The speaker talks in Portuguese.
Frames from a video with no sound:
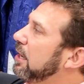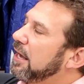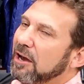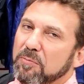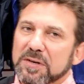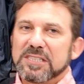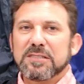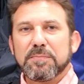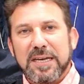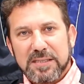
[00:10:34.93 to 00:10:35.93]
é,
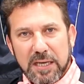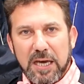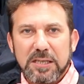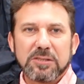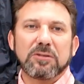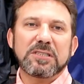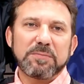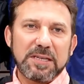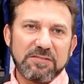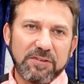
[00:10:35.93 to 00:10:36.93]
umas mais quentes, outras
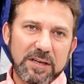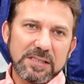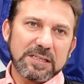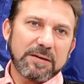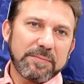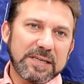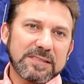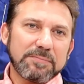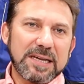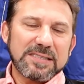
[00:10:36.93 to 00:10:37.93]
mais frescas,
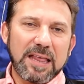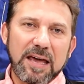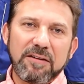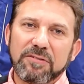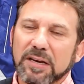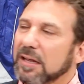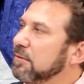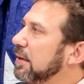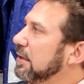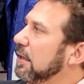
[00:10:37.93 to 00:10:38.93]
mais, mais leve, né,
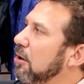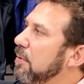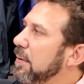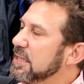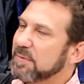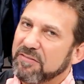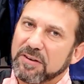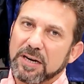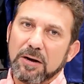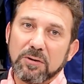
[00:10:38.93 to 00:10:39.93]
de material, uma mais para
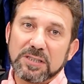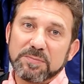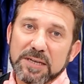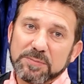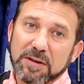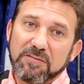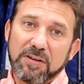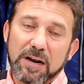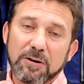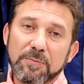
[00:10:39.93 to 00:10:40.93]
verão, outras mais para
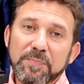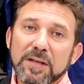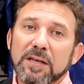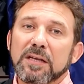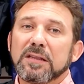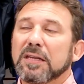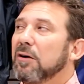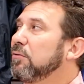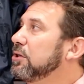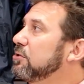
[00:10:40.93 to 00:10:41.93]
inverno.
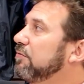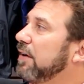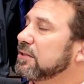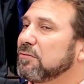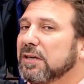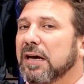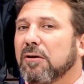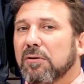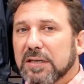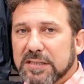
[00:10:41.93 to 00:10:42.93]
Então isso faz com que a
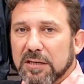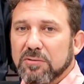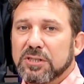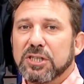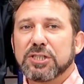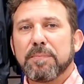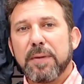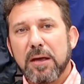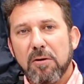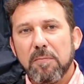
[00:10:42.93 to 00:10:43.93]
coleção seja
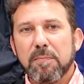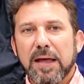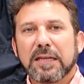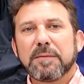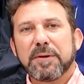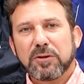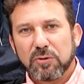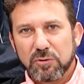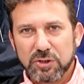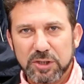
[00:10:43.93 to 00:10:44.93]
bem completa para
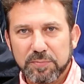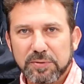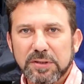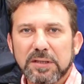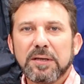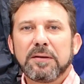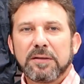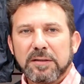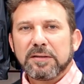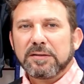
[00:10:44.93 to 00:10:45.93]
todo tipo de,
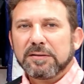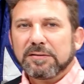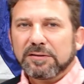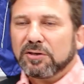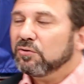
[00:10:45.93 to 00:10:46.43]
de